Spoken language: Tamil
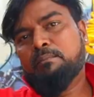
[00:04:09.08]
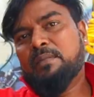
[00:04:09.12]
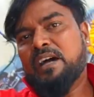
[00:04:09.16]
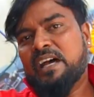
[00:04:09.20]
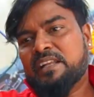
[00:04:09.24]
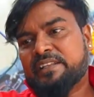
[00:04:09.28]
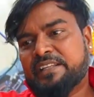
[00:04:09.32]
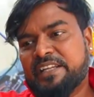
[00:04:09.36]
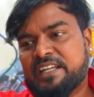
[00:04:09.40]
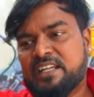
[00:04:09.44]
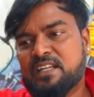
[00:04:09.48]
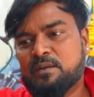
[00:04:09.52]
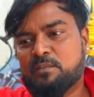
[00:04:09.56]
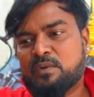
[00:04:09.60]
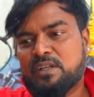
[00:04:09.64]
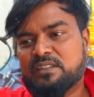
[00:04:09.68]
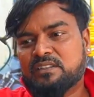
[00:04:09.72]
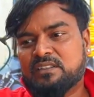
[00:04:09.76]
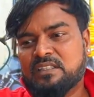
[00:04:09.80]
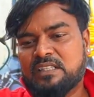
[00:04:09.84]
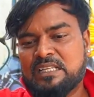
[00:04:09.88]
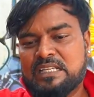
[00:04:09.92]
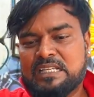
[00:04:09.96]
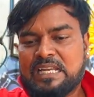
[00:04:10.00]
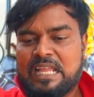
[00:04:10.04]
மார்க்கெட்டில்
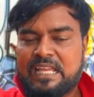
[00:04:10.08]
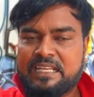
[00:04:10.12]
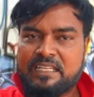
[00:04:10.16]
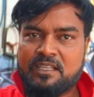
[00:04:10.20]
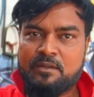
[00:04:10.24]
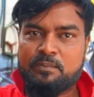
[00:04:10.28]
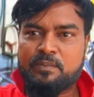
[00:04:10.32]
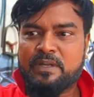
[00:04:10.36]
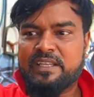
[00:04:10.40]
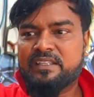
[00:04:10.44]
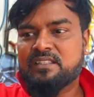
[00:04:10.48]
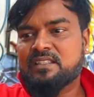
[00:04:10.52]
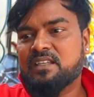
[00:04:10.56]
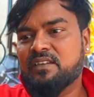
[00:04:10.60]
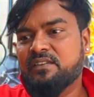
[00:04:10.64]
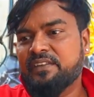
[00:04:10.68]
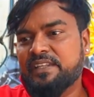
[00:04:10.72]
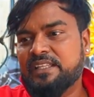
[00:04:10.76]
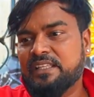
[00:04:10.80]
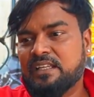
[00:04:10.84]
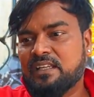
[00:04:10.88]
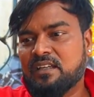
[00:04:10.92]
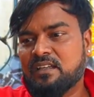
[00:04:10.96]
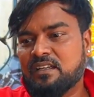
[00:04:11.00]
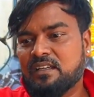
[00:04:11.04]
பார்த்தீங்கன்னா நிறைய ப்ரைஸில்
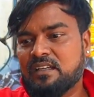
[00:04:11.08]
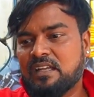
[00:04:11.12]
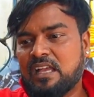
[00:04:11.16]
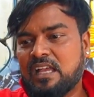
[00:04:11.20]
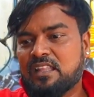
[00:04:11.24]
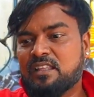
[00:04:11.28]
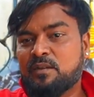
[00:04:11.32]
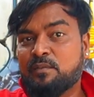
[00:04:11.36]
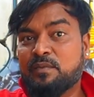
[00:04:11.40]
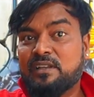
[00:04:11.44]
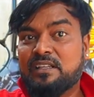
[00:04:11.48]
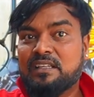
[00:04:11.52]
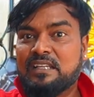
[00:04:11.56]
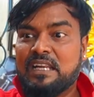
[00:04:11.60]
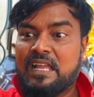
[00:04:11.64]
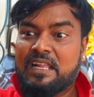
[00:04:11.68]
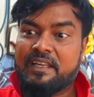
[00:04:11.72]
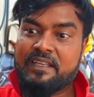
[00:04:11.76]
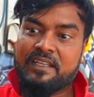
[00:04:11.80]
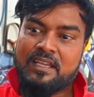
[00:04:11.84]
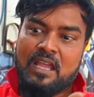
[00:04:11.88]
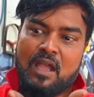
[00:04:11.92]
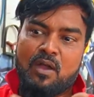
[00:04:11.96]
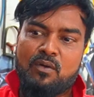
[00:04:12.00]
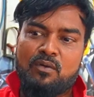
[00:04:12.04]
விற்கிறாங்க அதே மாதிரி
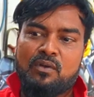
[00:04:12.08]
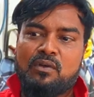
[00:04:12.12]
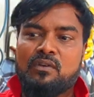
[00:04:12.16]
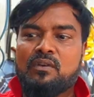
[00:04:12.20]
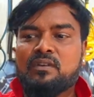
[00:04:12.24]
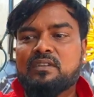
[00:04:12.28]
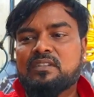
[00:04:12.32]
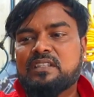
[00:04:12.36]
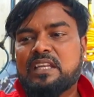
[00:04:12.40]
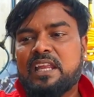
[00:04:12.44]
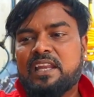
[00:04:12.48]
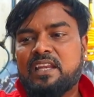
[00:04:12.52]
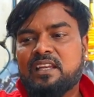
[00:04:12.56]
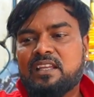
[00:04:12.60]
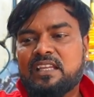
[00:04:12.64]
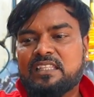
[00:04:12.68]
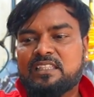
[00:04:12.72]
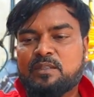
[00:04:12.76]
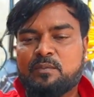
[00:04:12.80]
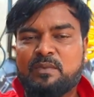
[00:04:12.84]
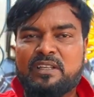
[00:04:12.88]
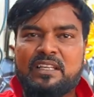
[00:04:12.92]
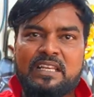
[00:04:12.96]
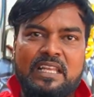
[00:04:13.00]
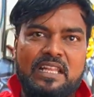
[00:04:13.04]
நிறைய அவங்கவுங்க ஸ்டைலுக்கு
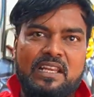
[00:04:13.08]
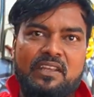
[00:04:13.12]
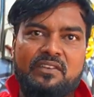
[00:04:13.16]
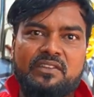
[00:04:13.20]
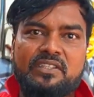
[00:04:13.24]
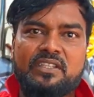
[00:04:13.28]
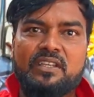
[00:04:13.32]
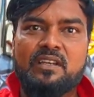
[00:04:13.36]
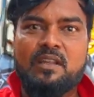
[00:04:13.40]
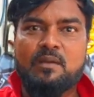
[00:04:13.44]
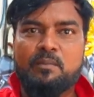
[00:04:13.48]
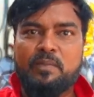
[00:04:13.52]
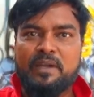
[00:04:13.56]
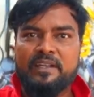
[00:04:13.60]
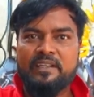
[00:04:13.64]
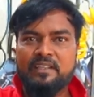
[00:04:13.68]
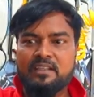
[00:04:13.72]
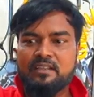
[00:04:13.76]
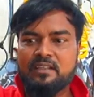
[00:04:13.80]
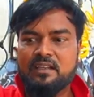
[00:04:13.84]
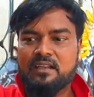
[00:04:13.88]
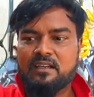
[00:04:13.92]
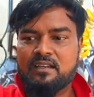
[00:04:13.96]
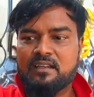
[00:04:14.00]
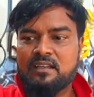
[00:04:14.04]
ஏற்ற மாதிரி நிறைய விஷயம்லாம்
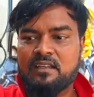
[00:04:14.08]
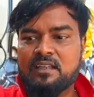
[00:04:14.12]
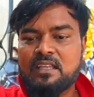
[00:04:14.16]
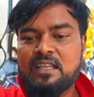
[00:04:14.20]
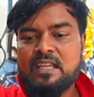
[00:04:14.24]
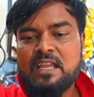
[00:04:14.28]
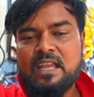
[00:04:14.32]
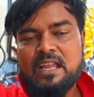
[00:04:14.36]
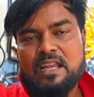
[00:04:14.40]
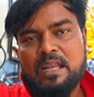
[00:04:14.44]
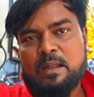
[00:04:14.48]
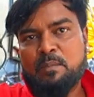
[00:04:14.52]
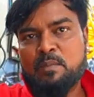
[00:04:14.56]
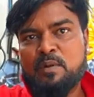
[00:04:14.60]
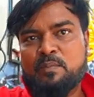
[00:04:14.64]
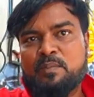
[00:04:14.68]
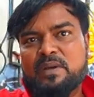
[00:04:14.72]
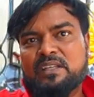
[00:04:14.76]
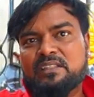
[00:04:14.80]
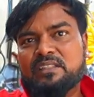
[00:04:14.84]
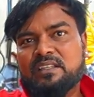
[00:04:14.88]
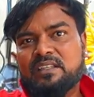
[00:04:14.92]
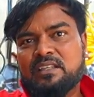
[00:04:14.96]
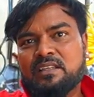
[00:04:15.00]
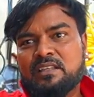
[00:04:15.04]
பண்ணியிருக்காங்க நம்ம
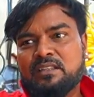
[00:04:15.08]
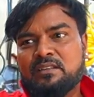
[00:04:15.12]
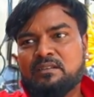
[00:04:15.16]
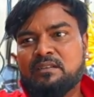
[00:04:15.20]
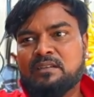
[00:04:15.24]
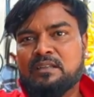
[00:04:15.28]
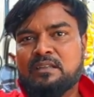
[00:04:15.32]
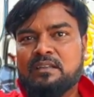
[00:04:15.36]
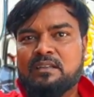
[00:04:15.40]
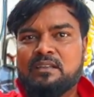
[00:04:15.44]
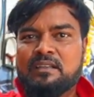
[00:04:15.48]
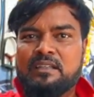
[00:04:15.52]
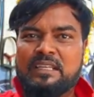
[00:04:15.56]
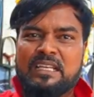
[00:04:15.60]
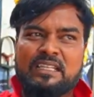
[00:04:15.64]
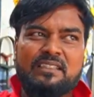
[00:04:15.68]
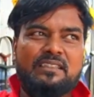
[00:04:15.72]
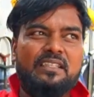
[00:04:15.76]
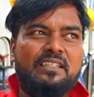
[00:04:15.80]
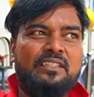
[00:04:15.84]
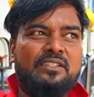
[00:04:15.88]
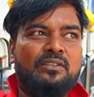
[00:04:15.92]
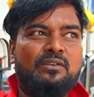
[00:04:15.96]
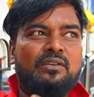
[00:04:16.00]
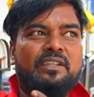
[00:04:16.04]
பார்த்தீங்கன்னா அது எனக்கு
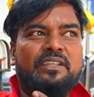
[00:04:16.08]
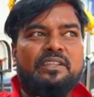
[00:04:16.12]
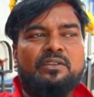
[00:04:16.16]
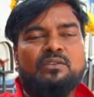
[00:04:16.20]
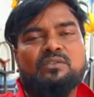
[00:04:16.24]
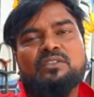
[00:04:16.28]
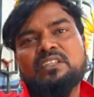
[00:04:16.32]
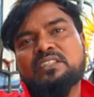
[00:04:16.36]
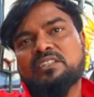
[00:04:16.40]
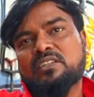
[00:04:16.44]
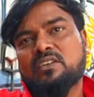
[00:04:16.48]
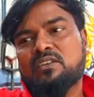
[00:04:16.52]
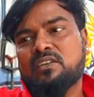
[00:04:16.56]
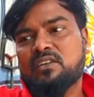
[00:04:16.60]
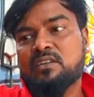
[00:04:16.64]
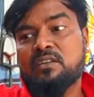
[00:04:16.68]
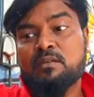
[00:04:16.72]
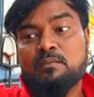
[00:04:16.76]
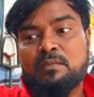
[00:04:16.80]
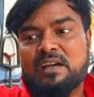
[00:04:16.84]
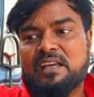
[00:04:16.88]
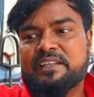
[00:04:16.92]
தெரிஞ்ச ஒரு இருபத்தஞ்சி ரூபா வரைக்கும்